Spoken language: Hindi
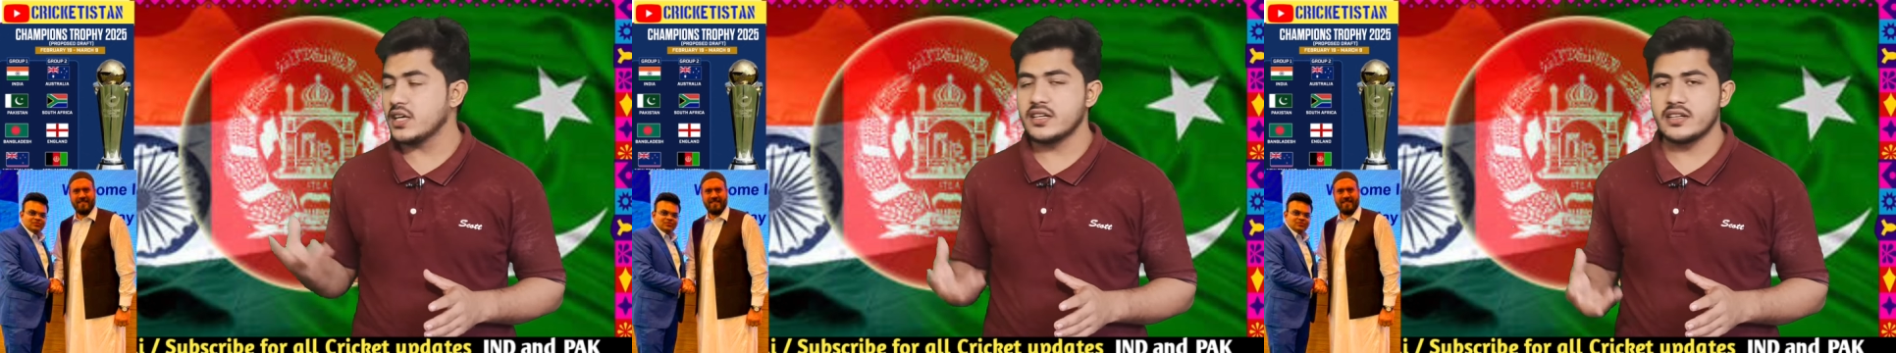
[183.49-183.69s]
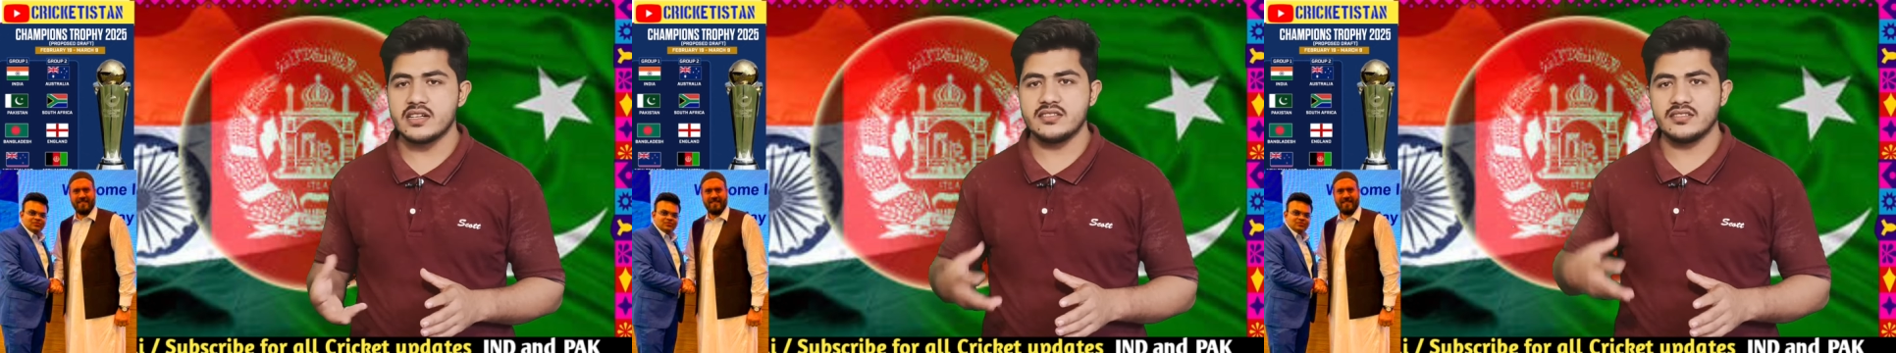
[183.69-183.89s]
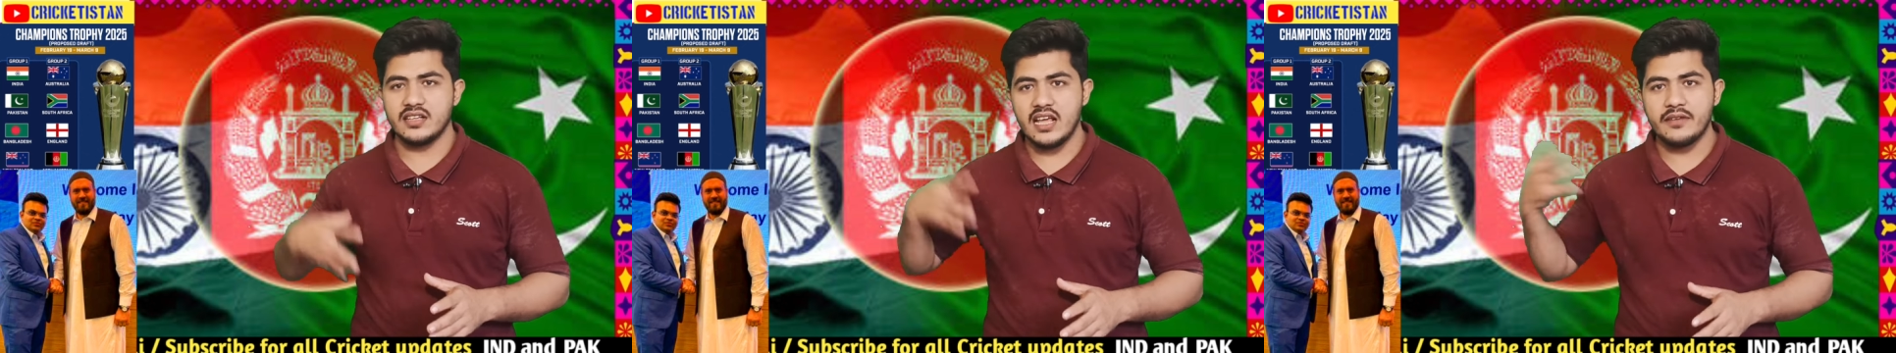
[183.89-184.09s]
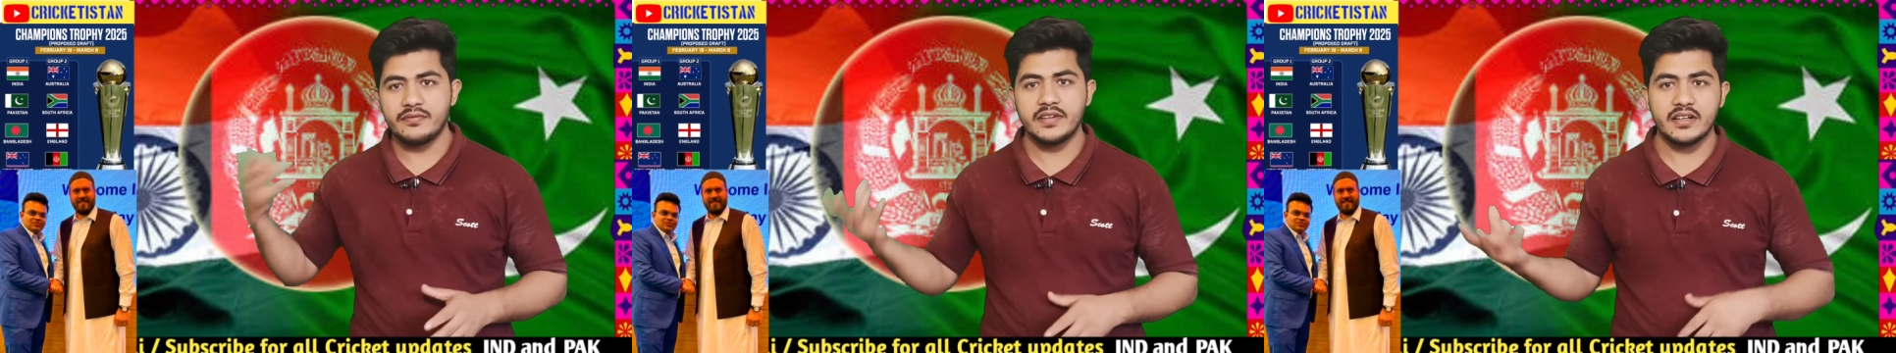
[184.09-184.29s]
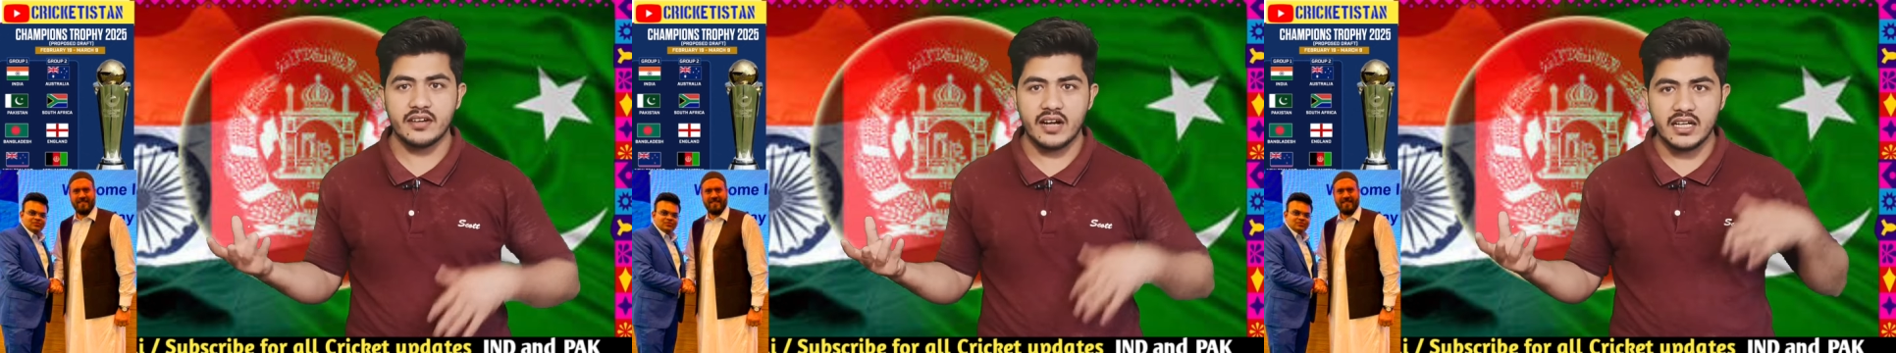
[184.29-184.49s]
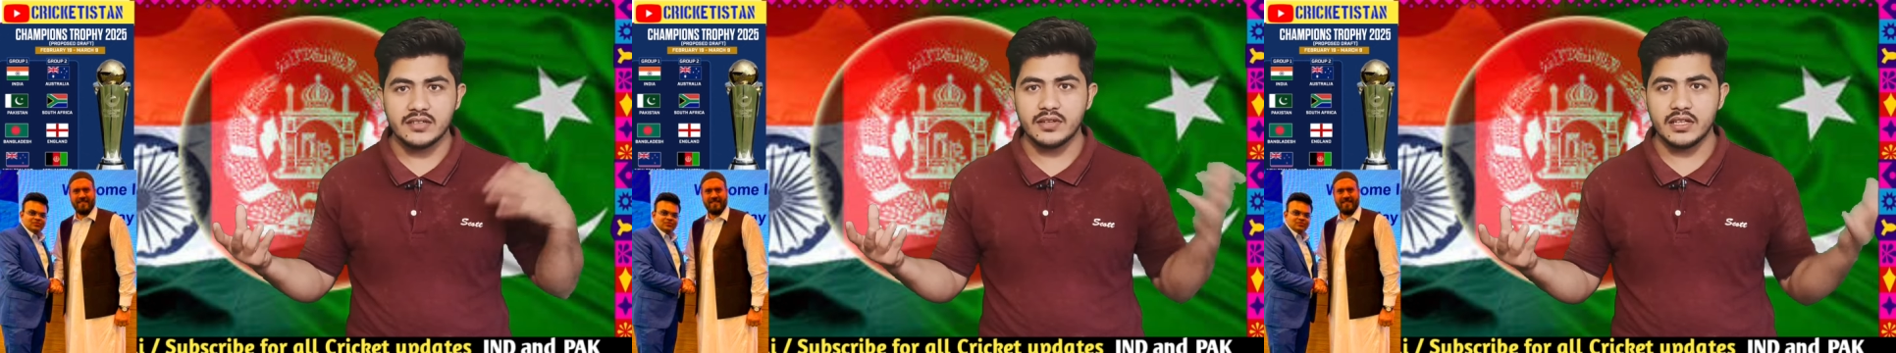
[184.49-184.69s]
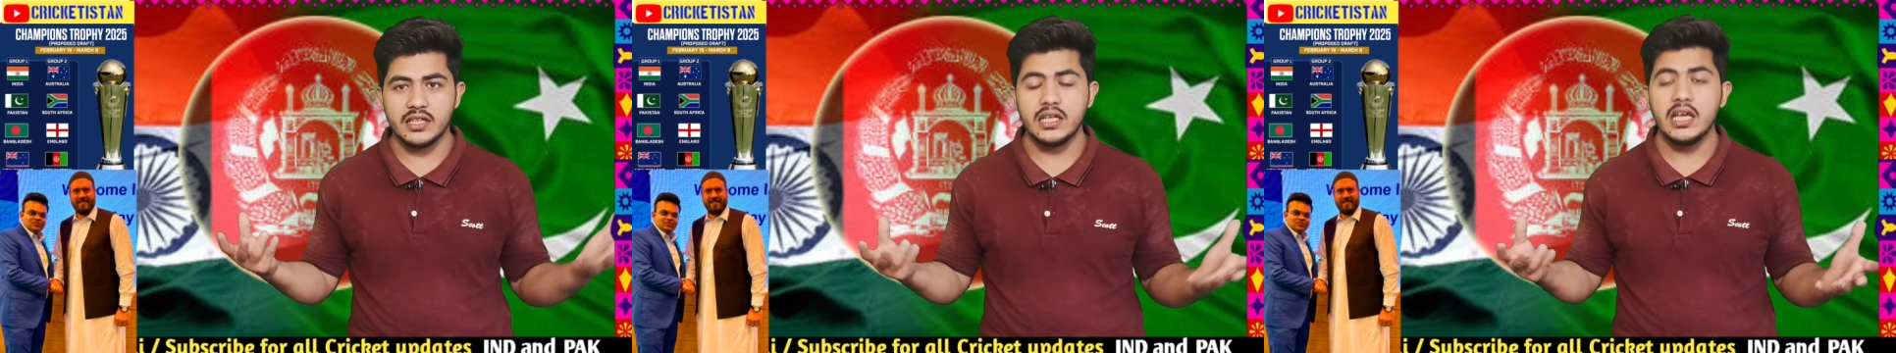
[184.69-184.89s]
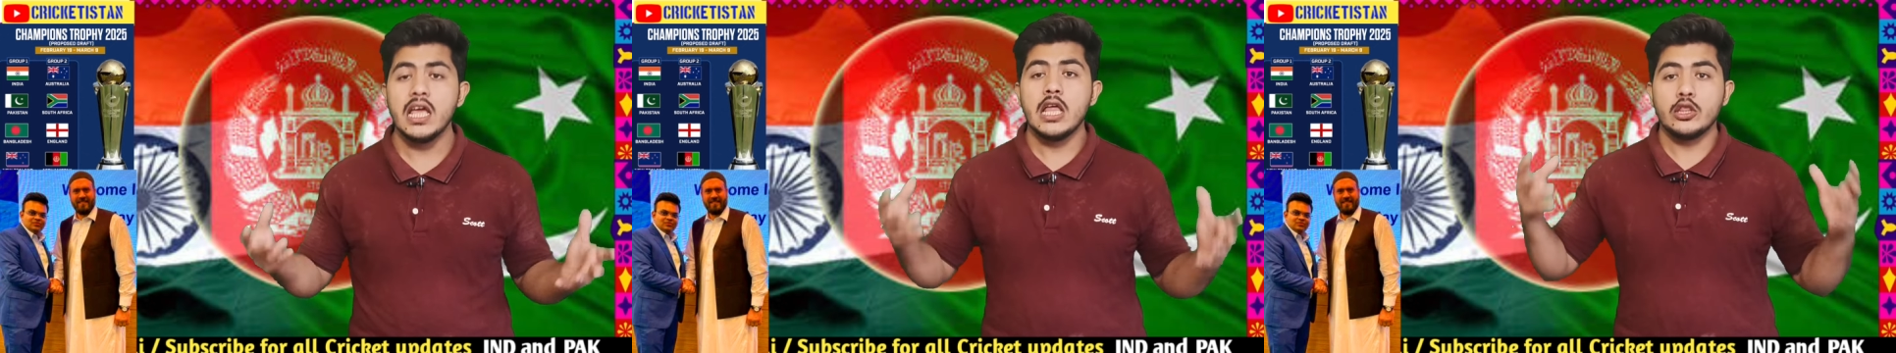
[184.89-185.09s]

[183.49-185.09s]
कंट्रीज लेफ्ट एंड राइट वाली